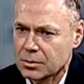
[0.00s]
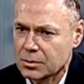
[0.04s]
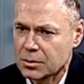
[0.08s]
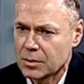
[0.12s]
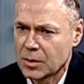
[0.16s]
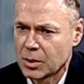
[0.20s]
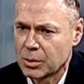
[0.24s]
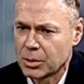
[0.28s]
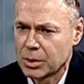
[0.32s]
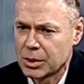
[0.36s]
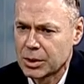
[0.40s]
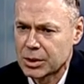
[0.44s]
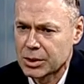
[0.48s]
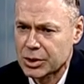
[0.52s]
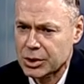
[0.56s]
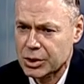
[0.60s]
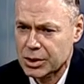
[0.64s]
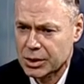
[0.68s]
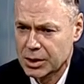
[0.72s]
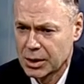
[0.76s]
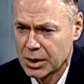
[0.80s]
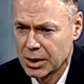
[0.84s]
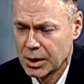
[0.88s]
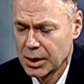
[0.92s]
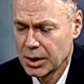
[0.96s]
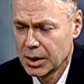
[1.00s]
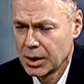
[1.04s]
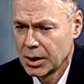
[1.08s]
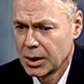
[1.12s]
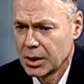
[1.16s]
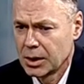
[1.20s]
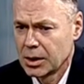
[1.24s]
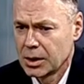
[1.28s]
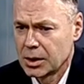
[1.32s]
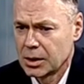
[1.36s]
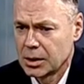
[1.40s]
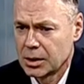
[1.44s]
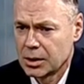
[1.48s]
было же
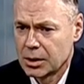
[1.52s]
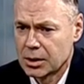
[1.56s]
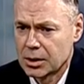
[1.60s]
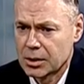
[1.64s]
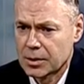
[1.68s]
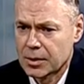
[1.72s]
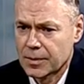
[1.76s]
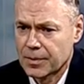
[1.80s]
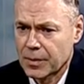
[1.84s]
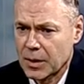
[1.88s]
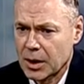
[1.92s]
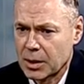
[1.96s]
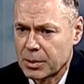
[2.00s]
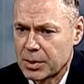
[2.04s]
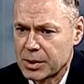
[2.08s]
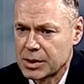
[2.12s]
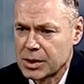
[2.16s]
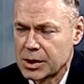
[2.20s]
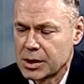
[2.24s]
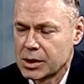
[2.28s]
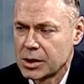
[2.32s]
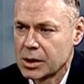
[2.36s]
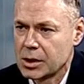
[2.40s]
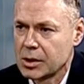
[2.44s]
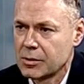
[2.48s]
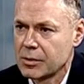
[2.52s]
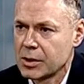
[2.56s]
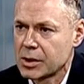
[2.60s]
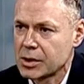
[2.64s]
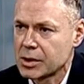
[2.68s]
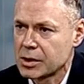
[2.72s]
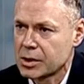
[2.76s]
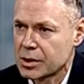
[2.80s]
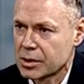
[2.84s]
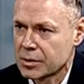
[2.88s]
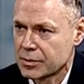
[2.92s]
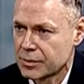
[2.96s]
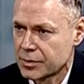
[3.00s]
и опасение
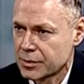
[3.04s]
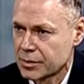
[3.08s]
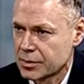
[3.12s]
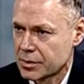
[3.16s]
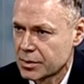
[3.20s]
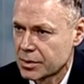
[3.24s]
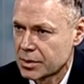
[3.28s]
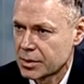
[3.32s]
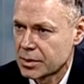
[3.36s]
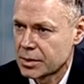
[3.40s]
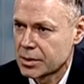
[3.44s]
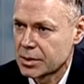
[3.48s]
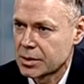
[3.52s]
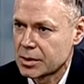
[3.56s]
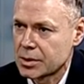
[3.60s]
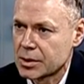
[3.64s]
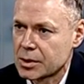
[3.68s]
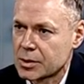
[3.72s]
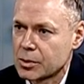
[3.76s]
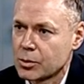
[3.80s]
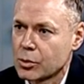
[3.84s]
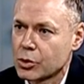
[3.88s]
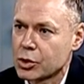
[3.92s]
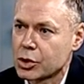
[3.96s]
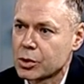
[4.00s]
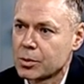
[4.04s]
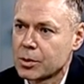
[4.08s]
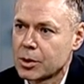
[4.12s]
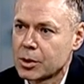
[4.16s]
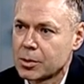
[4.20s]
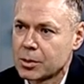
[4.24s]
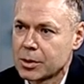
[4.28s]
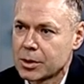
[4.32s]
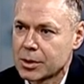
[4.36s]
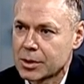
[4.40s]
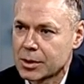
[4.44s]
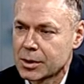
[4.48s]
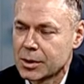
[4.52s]
инвесторов, а сможем ли
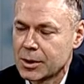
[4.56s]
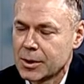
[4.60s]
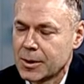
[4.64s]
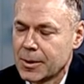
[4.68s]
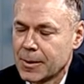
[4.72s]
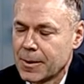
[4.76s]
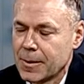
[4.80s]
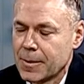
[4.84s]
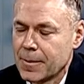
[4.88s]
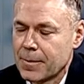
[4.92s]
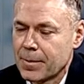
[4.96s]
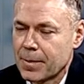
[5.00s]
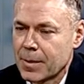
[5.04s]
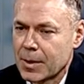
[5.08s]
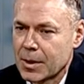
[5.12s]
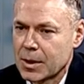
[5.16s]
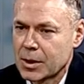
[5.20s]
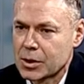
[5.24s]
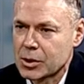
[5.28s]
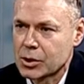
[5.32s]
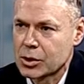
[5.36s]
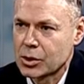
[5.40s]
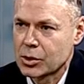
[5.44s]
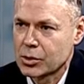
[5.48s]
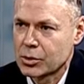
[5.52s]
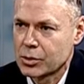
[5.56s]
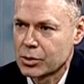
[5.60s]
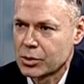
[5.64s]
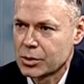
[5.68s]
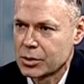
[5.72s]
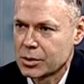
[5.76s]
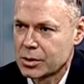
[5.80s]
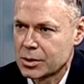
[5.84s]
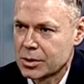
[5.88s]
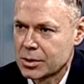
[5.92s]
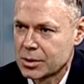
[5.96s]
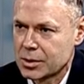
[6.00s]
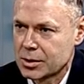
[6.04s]
мы
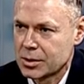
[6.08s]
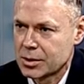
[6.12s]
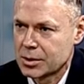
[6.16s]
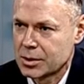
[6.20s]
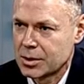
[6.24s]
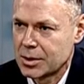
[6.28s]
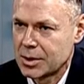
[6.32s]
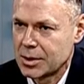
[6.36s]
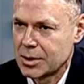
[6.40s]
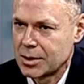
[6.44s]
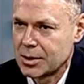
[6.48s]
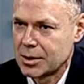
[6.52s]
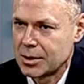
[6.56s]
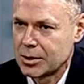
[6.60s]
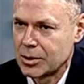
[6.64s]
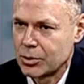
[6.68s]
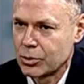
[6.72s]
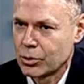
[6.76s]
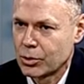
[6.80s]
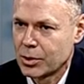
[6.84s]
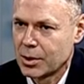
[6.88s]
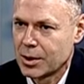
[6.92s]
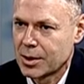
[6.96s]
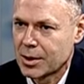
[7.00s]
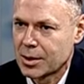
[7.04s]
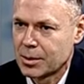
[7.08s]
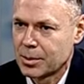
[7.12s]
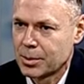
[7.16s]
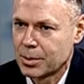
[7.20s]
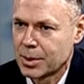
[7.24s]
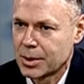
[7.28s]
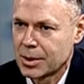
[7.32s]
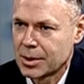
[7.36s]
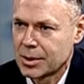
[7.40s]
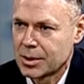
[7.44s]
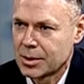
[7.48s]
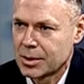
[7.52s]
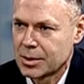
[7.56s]
достроить э, той или
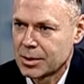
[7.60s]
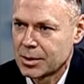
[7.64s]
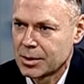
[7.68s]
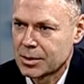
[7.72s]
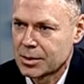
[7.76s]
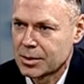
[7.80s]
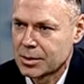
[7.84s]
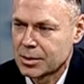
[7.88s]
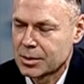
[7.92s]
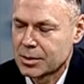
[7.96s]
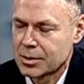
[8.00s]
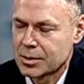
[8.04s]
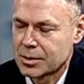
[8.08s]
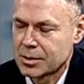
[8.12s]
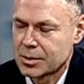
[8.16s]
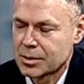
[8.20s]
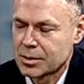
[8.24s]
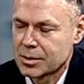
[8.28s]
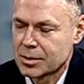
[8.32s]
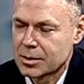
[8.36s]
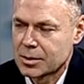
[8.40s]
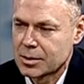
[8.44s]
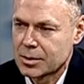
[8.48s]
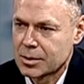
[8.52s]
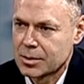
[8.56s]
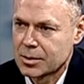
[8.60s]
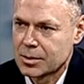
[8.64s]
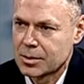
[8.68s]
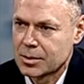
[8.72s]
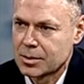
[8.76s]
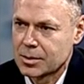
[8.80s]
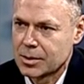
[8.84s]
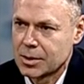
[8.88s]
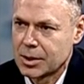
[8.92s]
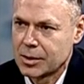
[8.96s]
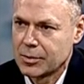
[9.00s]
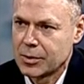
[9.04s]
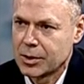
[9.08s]
компании э,
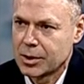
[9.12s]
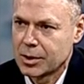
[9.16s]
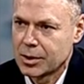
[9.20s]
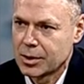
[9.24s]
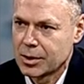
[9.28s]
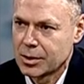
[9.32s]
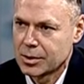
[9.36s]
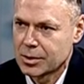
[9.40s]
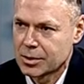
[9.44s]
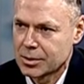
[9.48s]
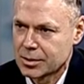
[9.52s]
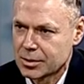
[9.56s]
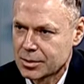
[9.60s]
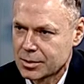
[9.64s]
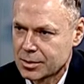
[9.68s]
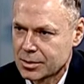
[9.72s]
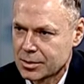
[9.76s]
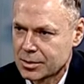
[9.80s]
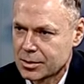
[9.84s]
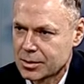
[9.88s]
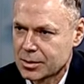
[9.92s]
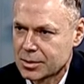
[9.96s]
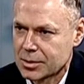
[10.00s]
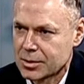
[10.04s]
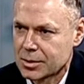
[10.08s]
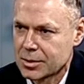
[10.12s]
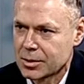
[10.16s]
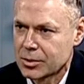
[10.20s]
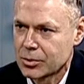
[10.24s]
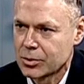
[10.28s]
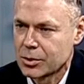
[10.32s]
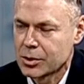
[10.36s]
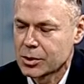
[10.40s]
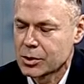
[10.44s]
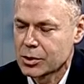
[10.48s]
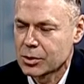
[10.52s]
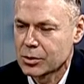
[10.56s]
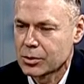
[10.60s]
доверили э, эту
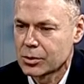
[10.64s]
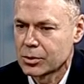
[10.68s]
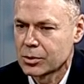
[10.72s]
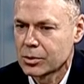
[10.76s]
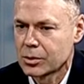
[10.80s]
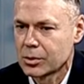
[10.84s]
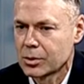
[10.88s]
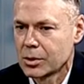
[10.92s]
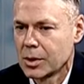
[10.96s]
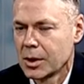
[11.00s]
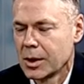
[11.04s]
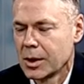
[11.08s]
достройку.